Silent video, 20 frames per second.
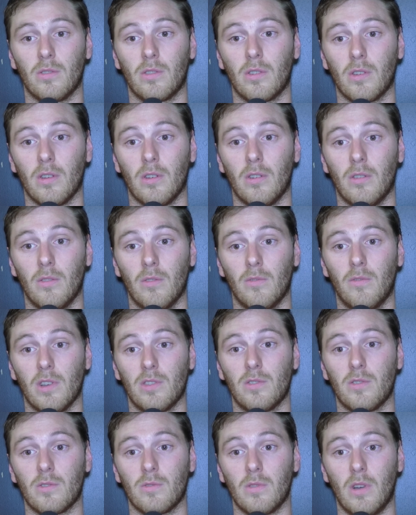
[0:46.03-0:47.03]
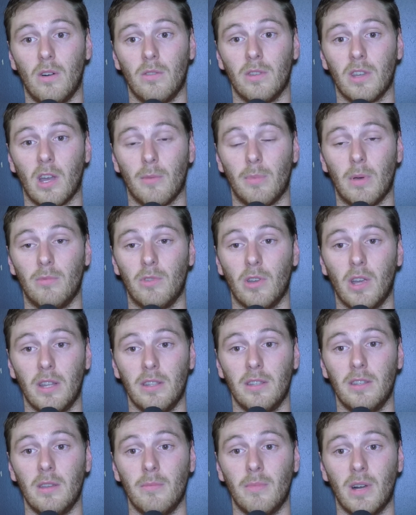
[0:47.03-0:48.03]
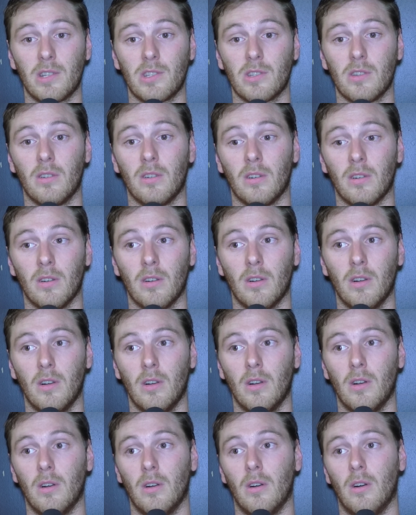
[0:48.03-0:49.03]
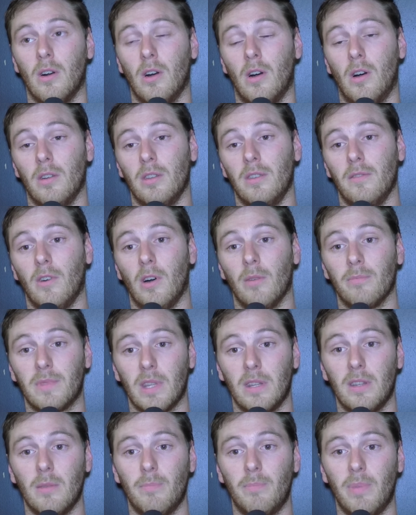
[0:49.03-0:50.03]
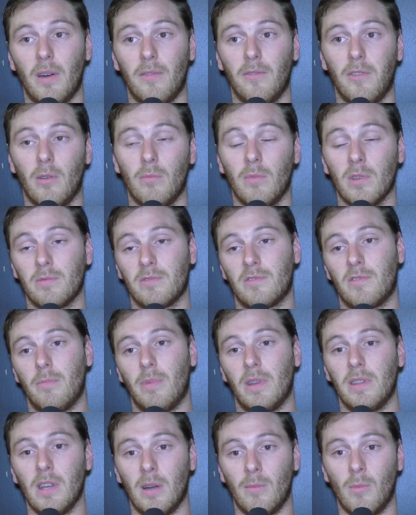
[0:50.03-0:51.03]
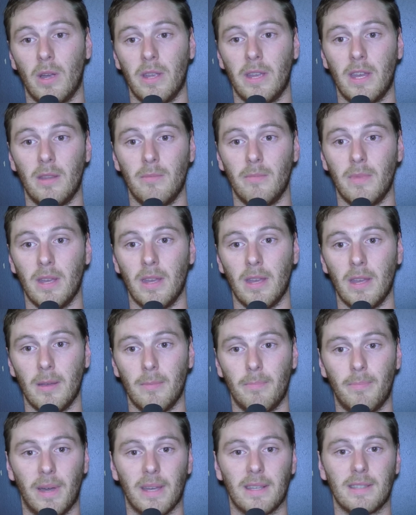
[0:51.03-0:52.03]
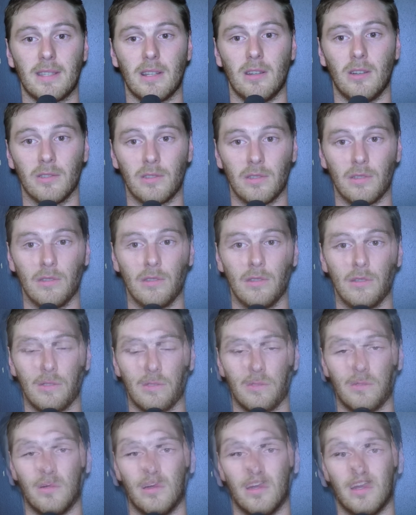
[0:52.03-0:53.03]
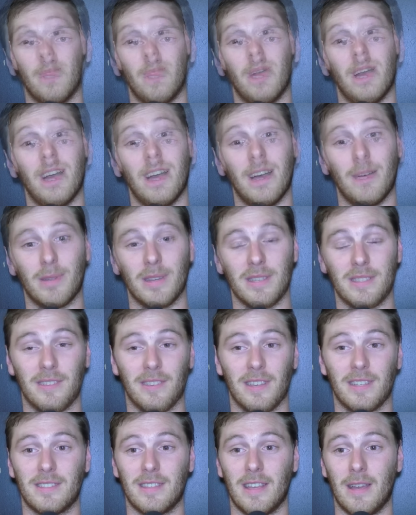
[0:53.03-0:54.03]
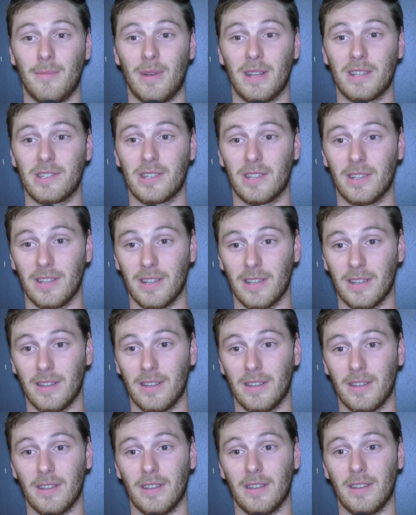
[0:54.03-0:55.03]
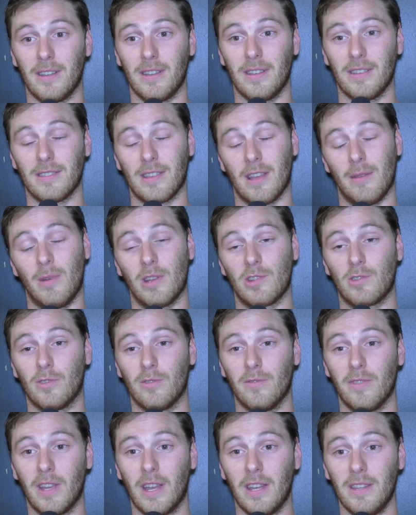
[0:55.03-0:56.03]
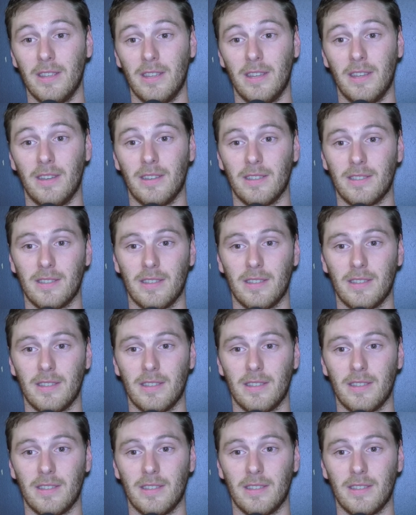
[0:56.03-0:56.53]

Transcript: Donc on le voit ce soir, on est capable de gagner des matchs en en livrant peut-être des performances, je vais pas dire moyennes, mais pas excellentes. Ouais, bah après c'est vrai que c'est un match c'est un match qu'on devait gagner.